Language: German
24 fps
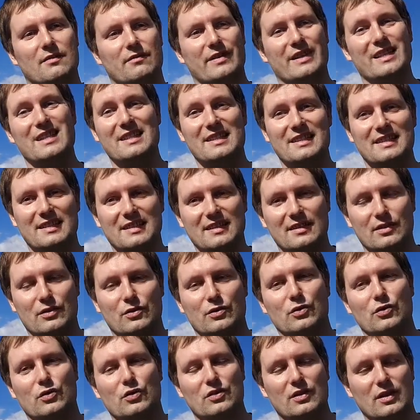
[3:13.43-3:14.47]
wählst,
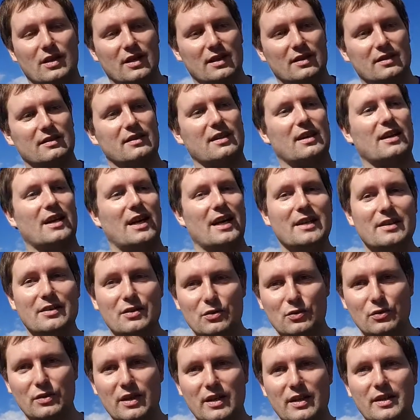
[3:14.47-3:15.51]
sozusagen da
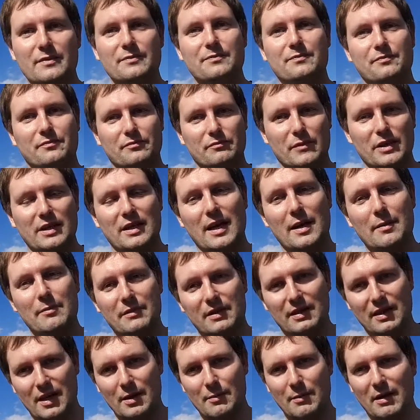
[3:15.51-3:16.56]
reinzugehen mit
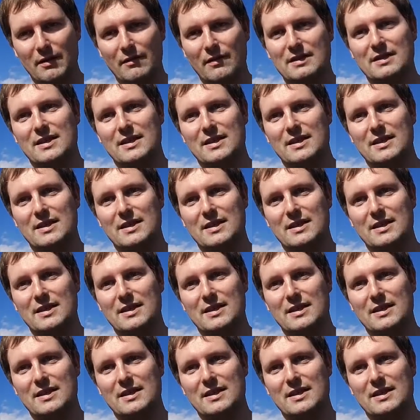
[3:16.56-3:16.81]
einem Thema,